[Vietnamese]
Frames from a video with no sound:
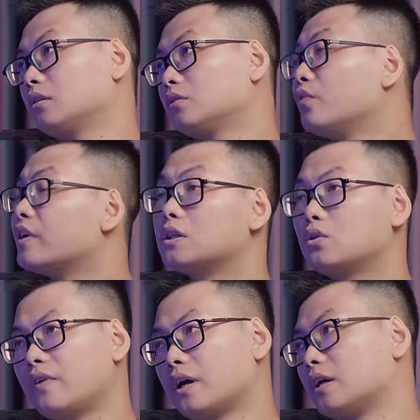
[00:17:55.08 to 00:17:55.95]
Tôi việc gì
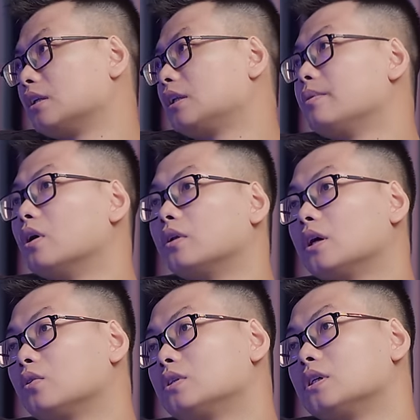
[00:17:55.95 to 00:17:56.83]
tôi phải tìm hiểu
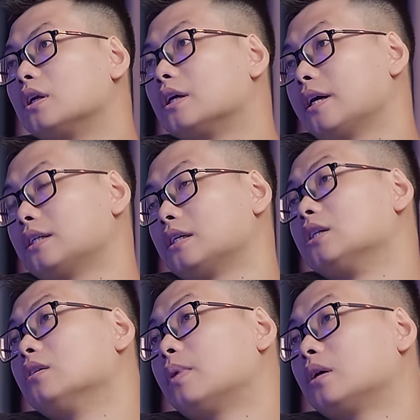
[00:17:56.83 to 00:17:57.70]
thế, tôi chỉ cần đến nghe giải
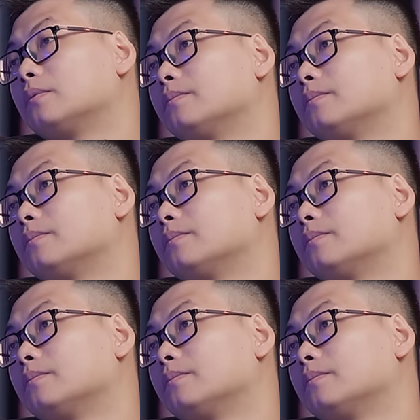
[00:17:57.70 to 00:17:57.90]
trí cơ mà.